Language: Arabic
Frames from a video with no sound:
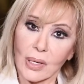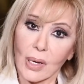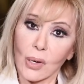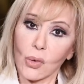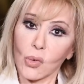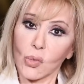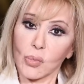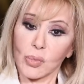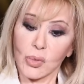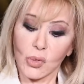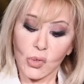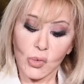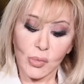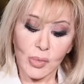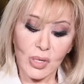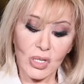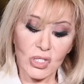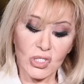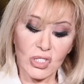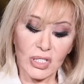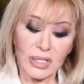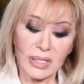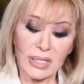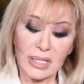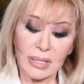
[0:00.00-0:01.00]
أو بيقوم
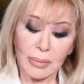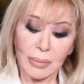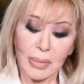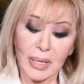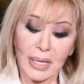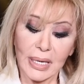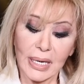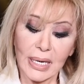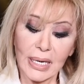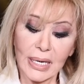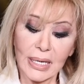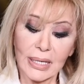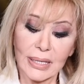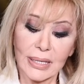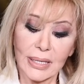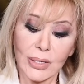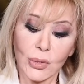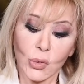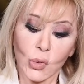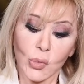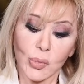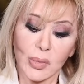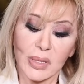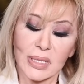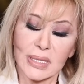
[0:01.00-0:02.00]
الجدي برحلة
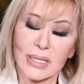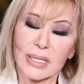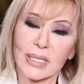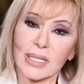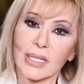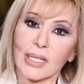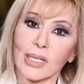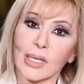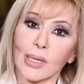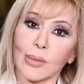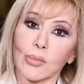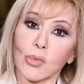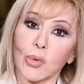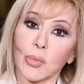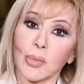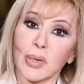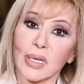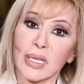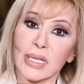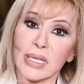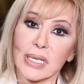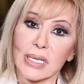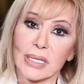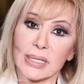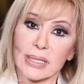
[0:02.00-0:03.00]
رومانسية
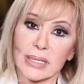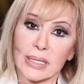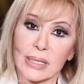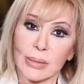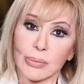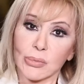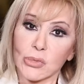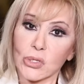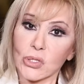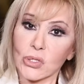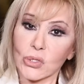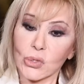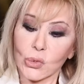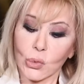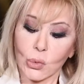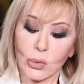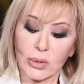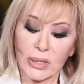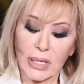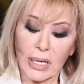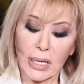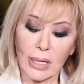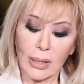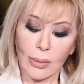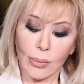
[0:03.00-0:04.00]
مميزة
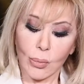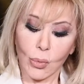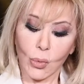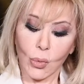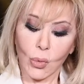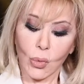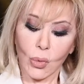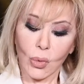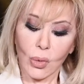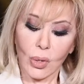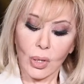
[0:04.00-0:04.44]
بتسعد قلبه